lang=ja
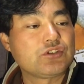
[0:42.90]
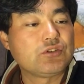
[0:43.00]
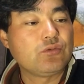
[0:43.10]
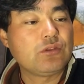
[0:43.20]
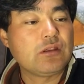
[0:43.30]

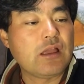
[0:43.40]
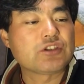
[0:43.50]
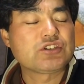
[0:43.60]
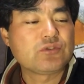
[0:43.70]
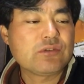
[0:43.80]
塩だれ、あ、
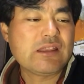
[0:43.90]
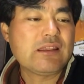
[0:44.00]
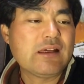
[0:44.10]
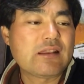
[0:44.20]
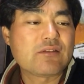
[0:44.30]
塩だれ
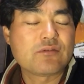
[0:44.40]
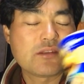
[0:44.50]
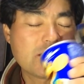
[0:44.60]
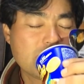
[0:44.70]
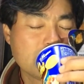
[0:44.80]
だからそん
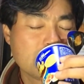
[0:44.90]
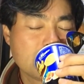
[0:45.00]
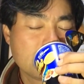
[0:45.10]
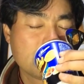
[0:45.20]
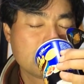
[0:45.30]
なに、
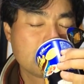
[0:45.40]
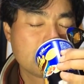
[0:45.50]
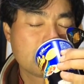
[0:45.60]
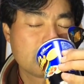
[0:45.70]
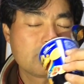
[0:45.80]

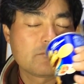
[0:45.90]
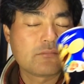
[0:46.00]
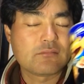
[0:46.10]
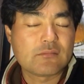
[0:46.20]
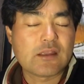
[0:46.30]

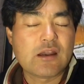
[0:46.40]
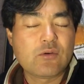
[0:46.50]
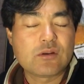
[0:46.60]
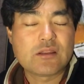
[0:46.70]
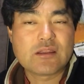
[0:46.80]
うん、香
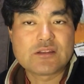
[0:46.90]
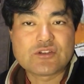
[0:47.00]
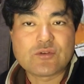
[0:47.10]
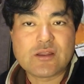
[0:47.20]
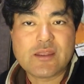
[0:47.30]
らないんで
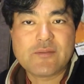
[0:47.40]
しょうかね。